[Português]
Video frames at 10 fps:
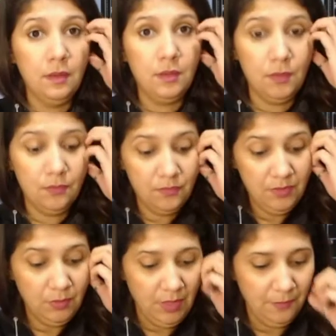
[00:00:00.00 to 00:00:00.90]
Então,
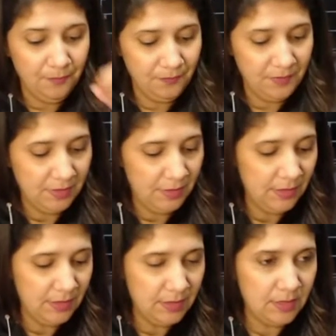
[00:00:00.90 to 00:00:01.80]
vamos lá.
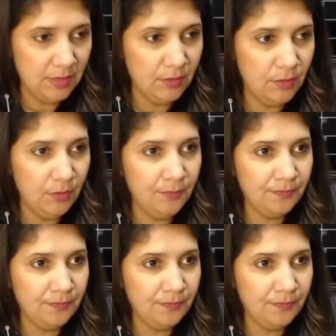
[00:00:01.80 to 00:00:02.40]
Iniciando.